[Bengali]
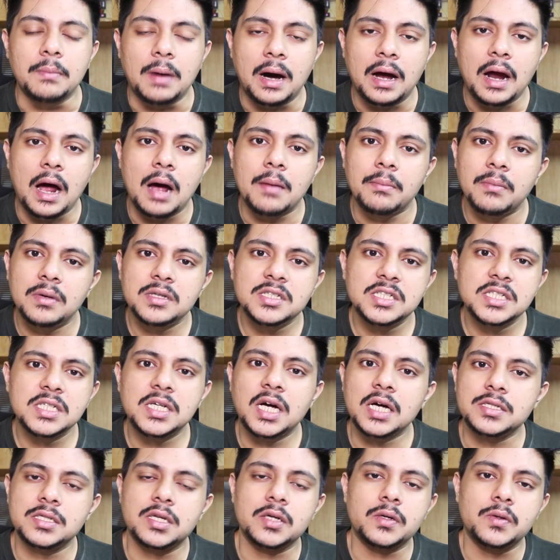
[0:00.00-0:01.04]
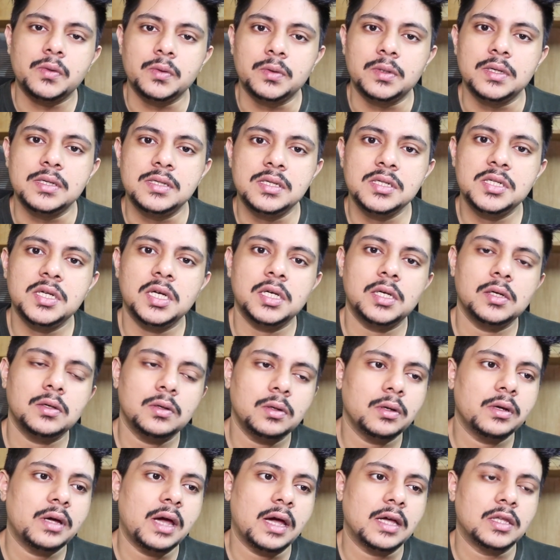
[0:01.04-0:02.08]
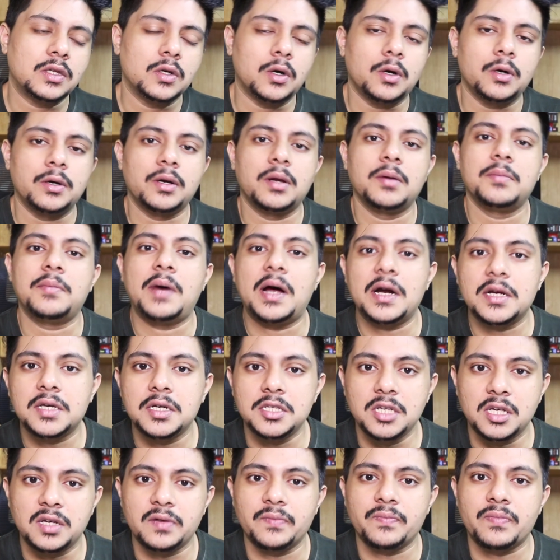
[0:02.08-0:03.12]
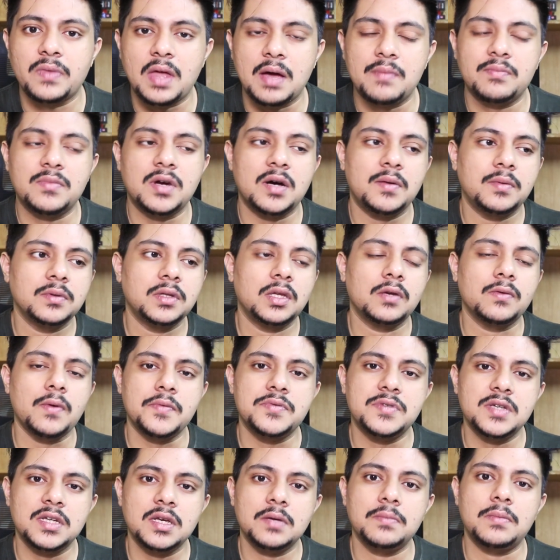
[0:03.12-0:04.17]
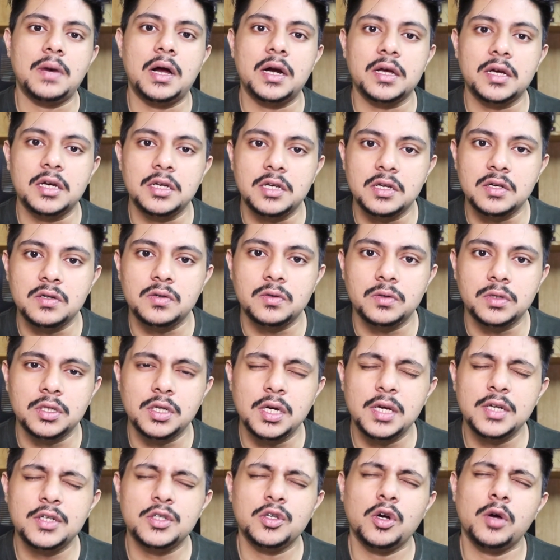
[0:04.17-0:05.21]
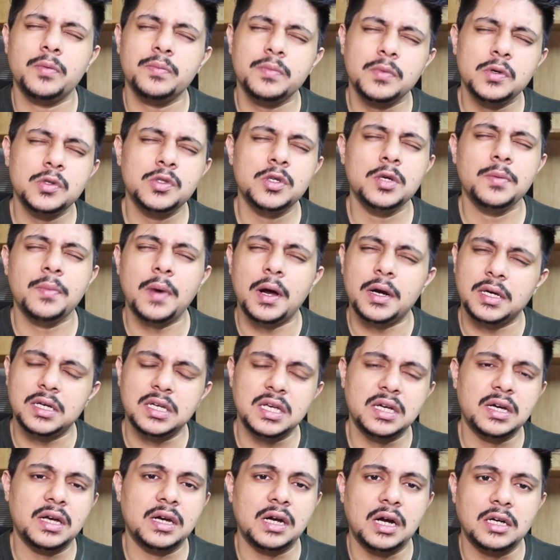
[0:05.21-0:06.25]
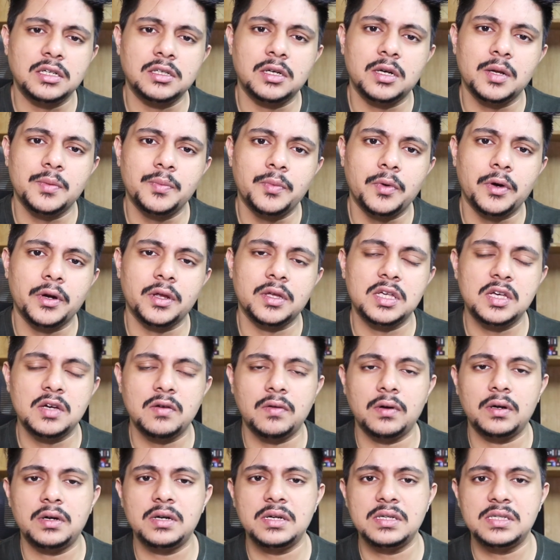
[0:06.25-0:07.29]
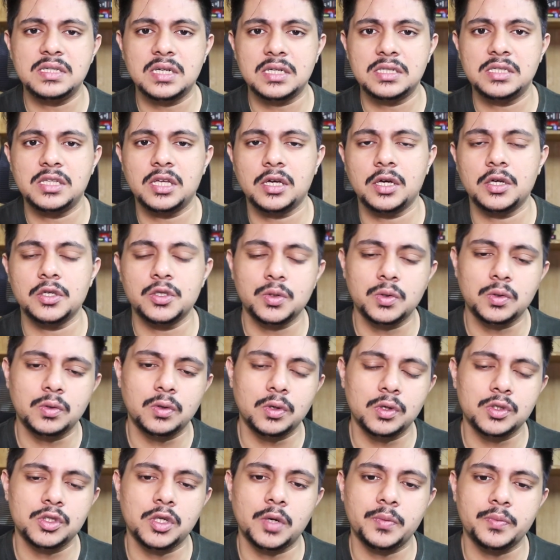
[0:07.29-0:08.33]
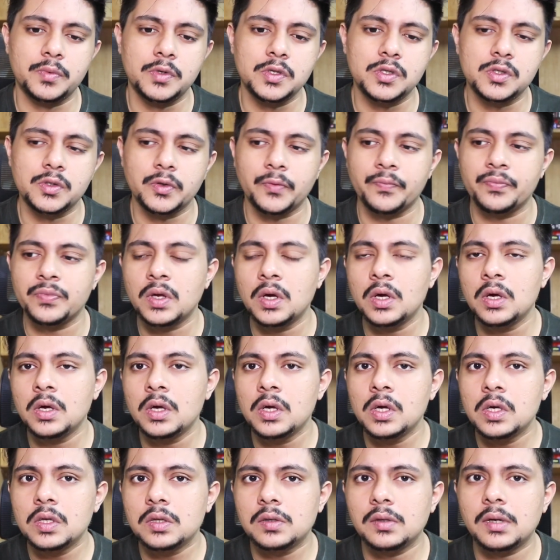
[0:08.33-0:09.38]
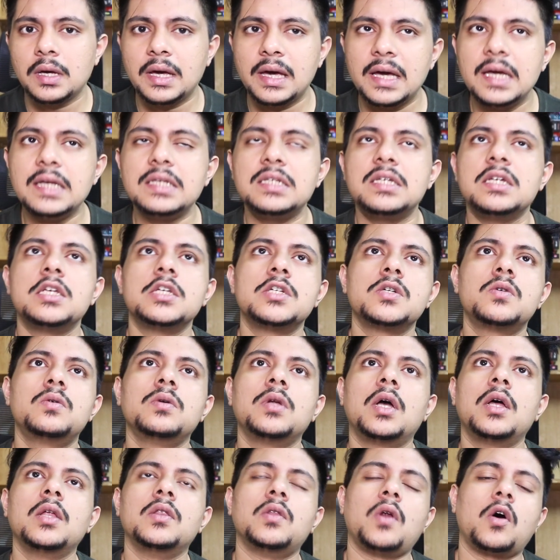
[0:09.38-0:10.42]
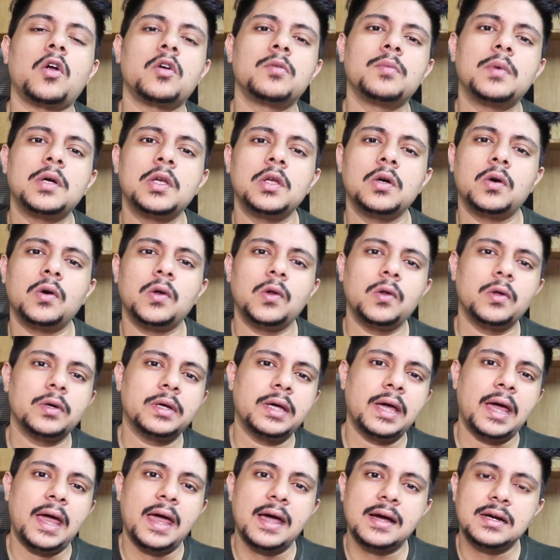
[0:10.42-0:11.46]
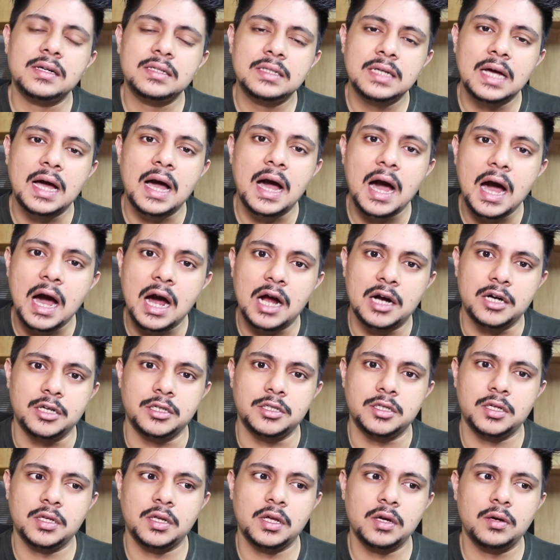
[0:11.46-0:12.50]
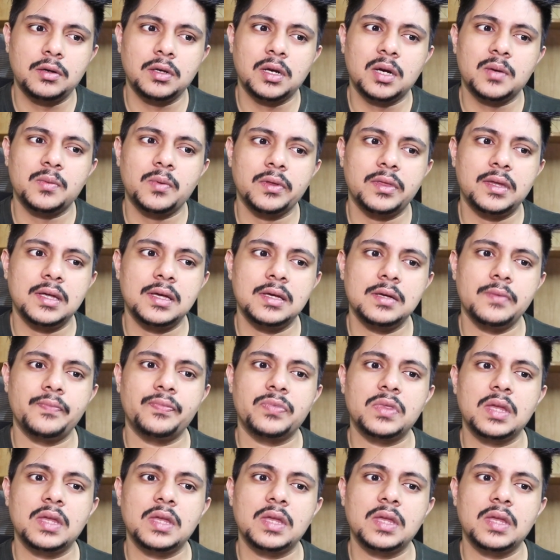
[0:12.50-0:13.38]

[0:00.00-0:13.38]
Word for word: মা আমরা যে কাজটা করতেছি সেটা হলো কি এক ধরনের মার্কেটিং আমরা আমাদের ওয়েবসাইটে মার্কেটিং করি এই সব কিছুই মার্কেটিংয়ের আন্ডারে পড়ে কিওয়ার্ড রিসার্চ থেকে শুরু করে সব কিছু তো এই জিনিসগুলো নর্মালি হলো গিয়ে একটা আর্ট এগুলোর মধ্যে